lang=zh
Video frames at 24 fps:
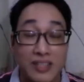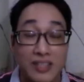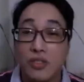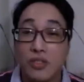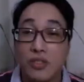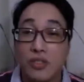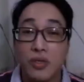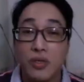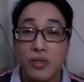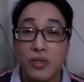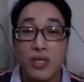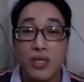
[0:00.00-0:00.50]

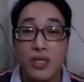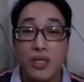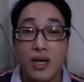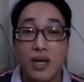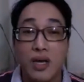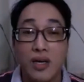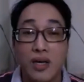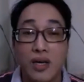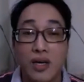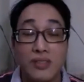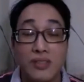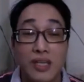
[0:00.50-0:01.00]
所以
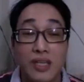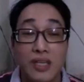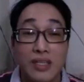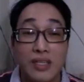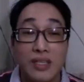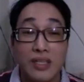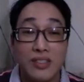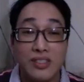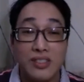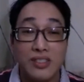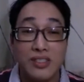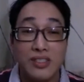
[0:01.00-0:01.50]
他这
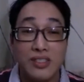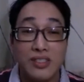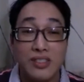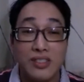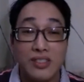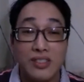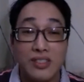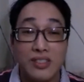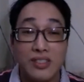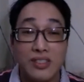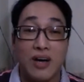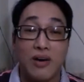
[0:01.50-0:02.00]
样讲
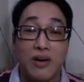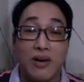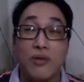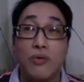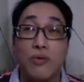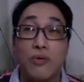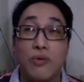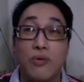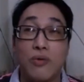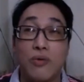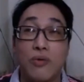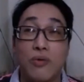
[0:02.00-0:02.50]
哦。
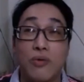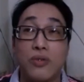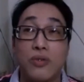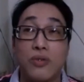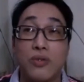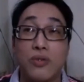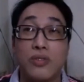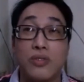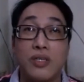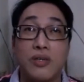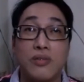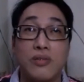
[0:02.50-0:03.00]
哦，我
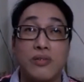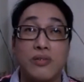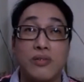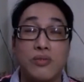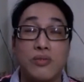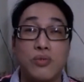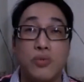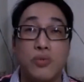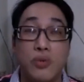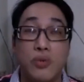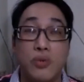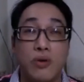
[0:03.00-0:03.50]
听哦，
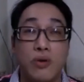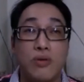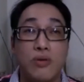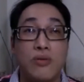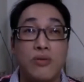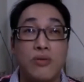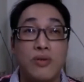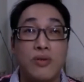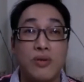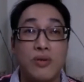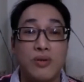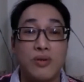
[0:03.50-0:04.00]
对
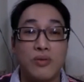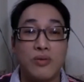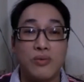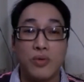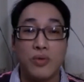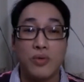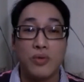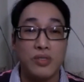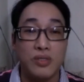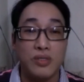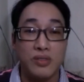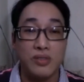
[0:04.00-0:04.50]
哦，我
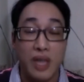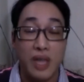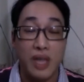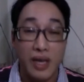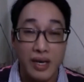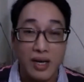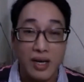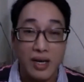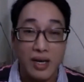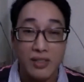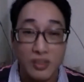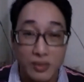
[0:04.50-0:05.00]
是在
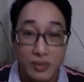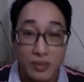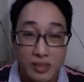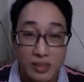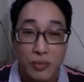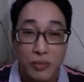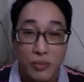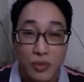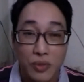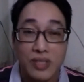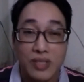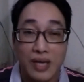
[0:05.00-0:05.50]
爱康是
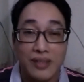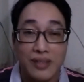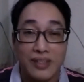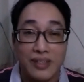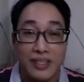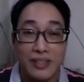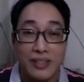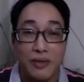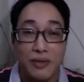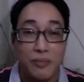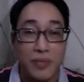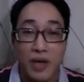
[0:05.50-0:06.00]
差不多三
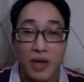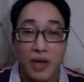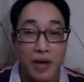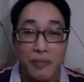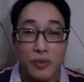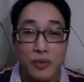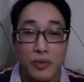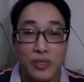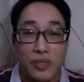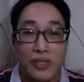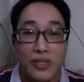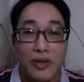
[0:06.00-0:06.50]
年了，没有还
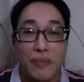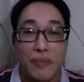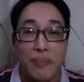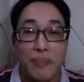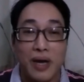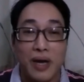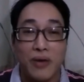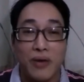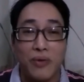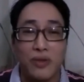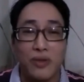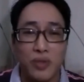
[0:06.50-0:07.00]
没有赚到一
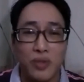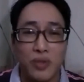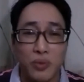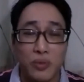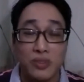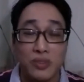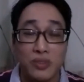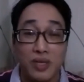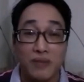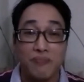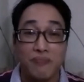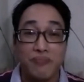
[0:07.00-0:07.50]
百万，所以
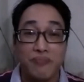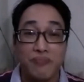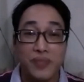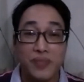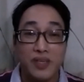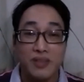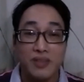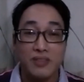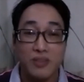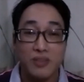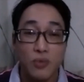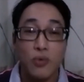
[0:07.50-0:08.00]
我就想
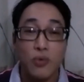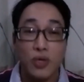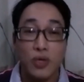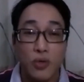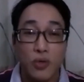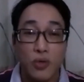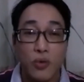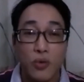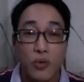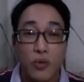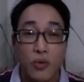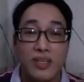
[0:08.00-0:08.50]
是我
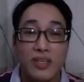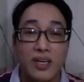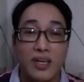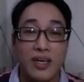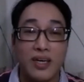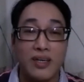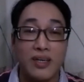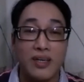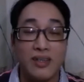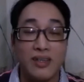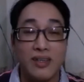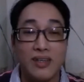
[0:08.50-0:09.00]
有问题
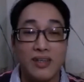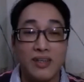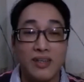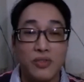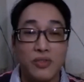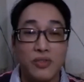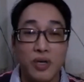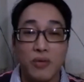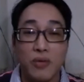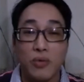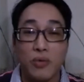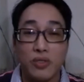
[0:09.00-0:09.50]
嘞，所
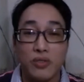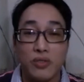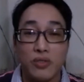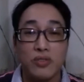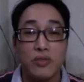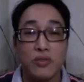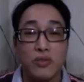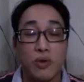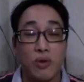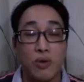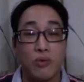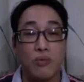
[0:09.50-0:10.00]
以我就是
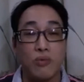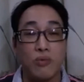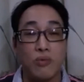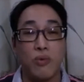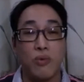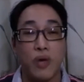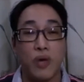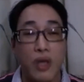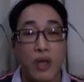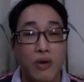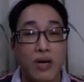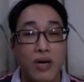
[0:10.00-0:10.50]
说
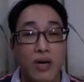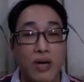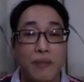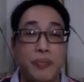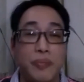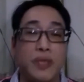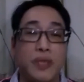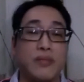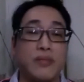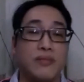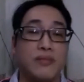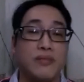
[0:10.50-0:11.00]
我要改变，